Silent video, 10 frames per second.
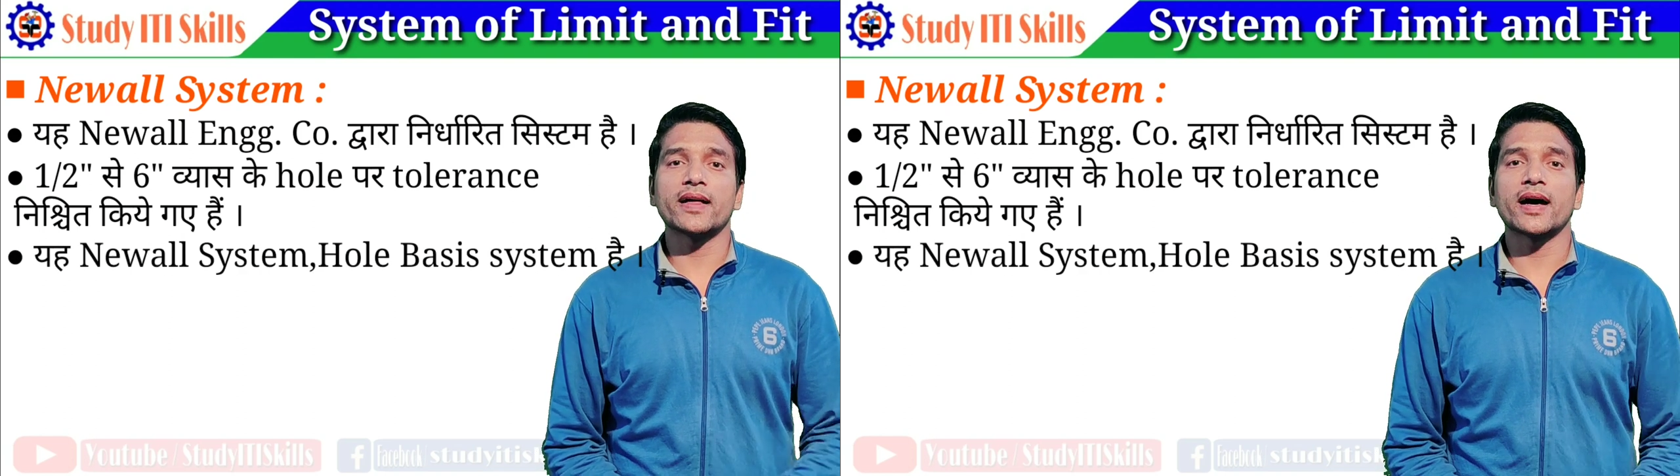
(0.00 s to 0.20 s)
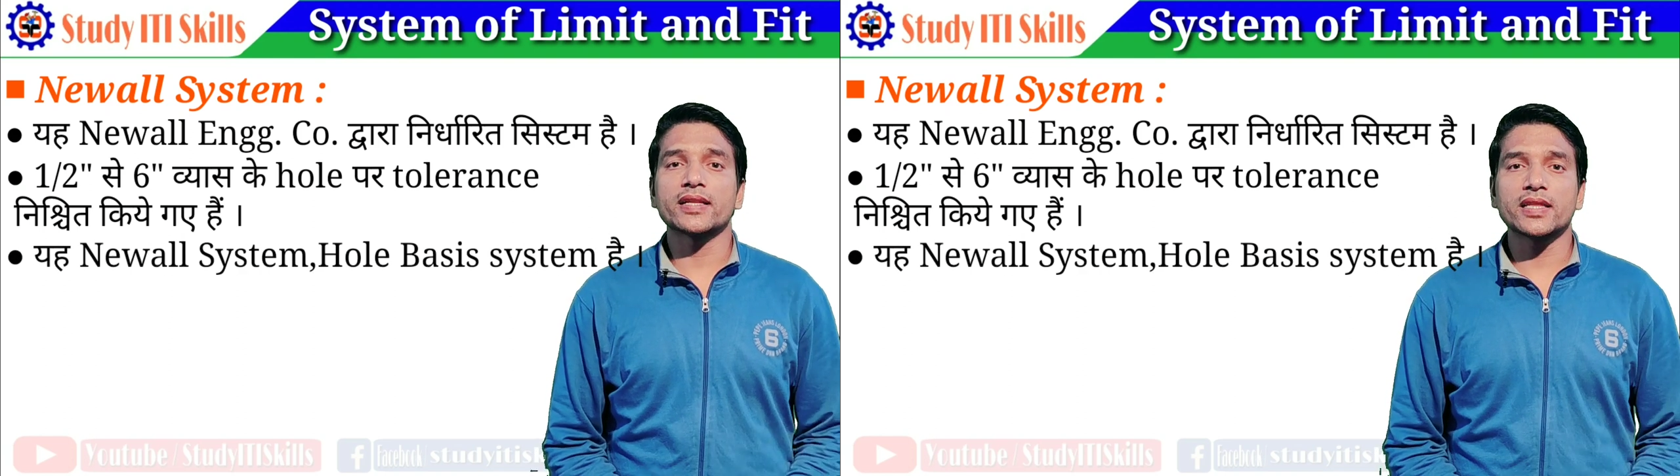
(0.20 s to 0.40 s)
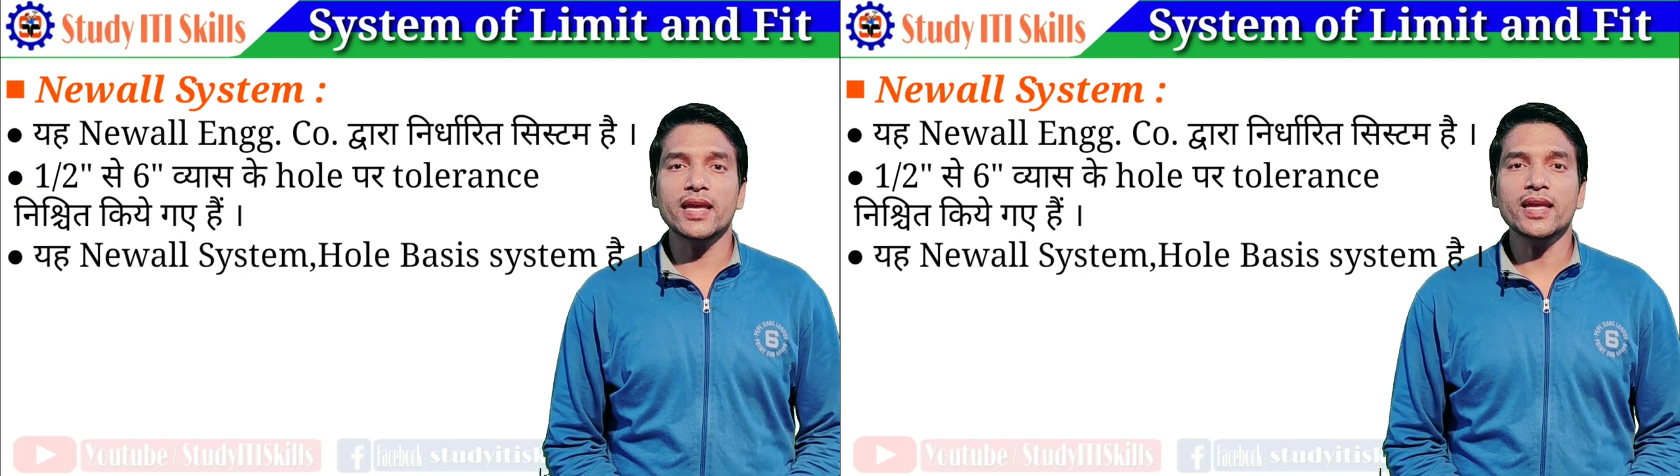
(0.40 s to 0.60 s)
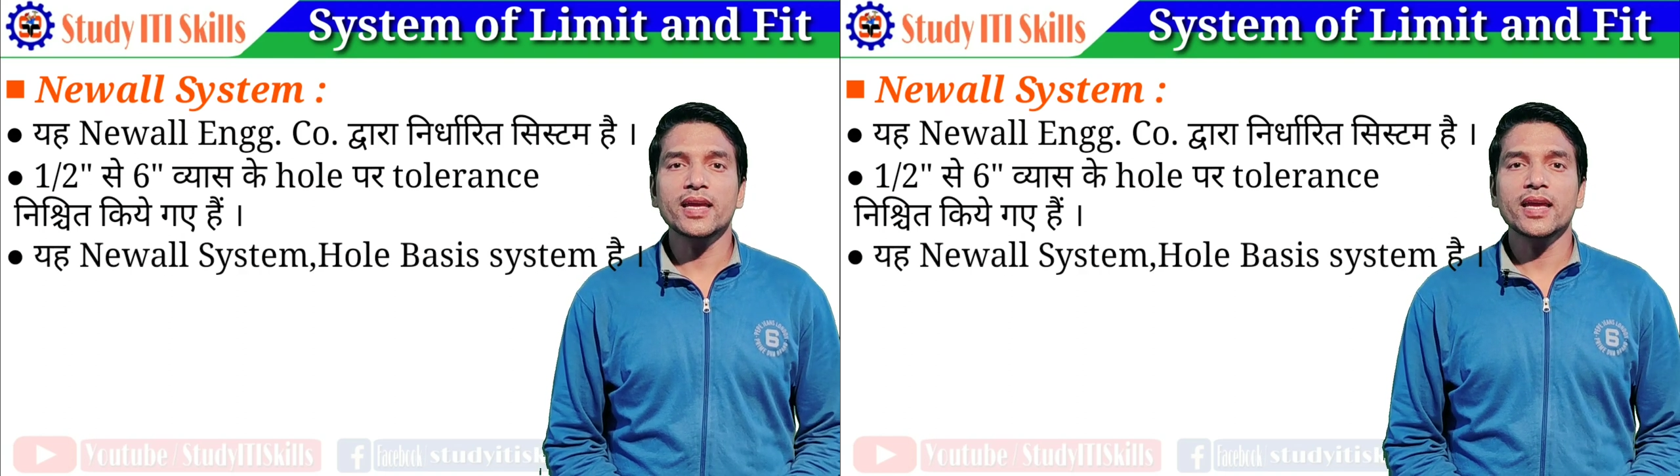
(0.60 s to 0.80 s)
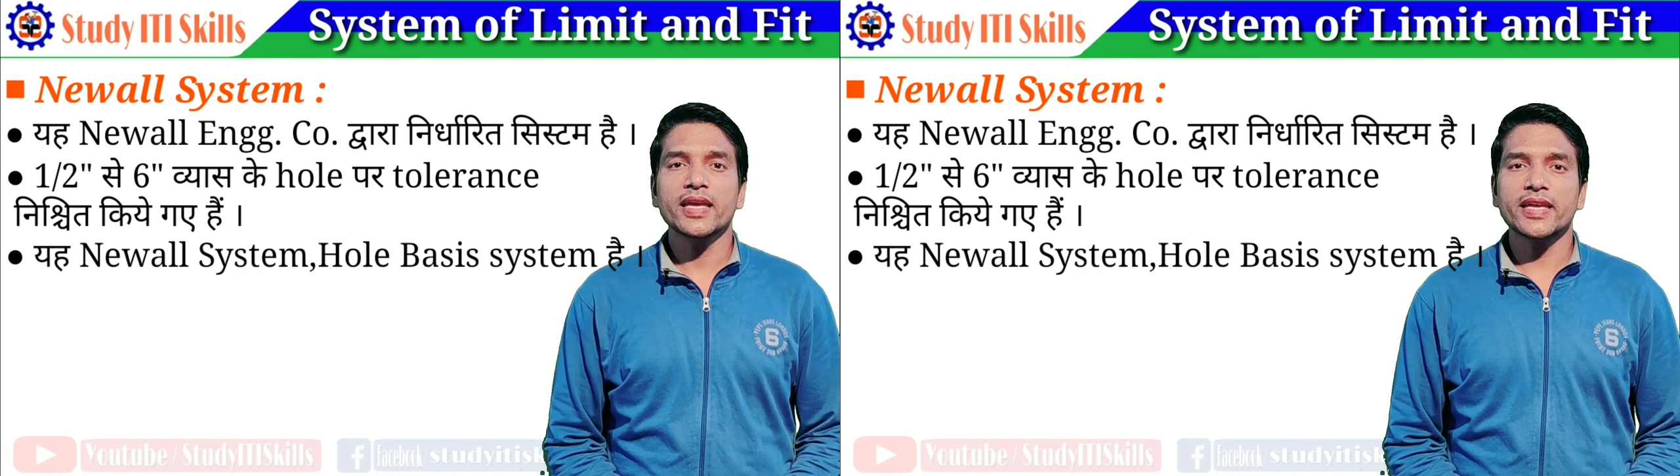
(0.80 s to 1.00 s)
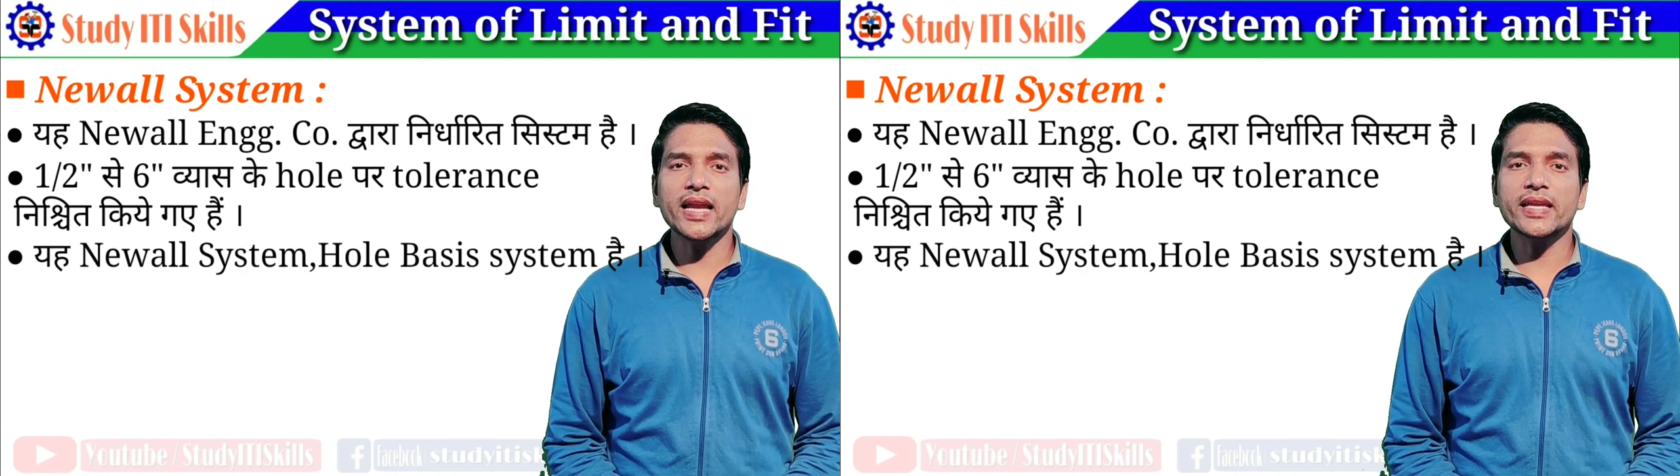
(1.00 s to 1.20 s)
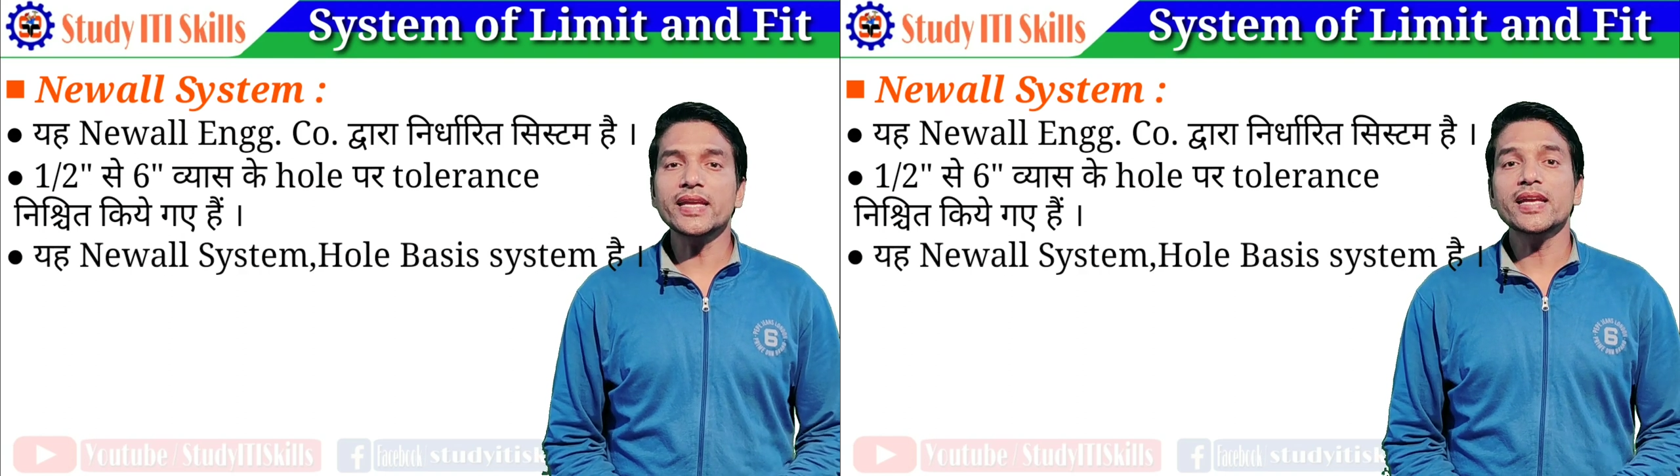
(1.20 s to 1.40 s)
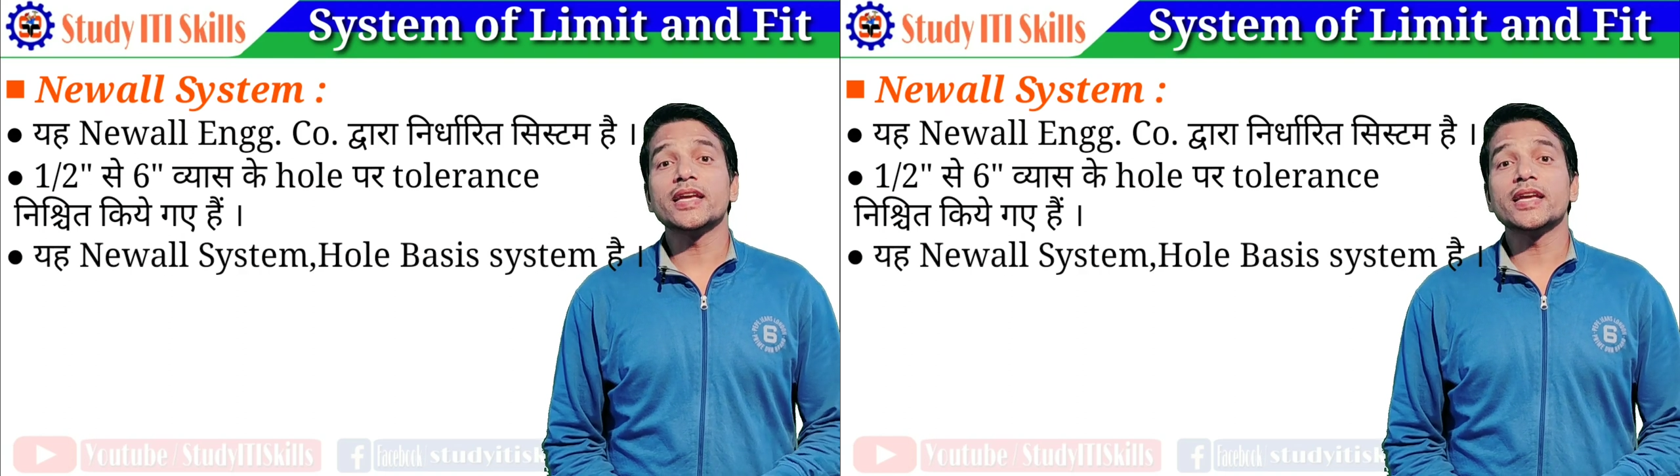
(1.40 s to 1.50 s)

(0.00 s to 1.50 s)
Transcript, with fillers: आधारित है यानी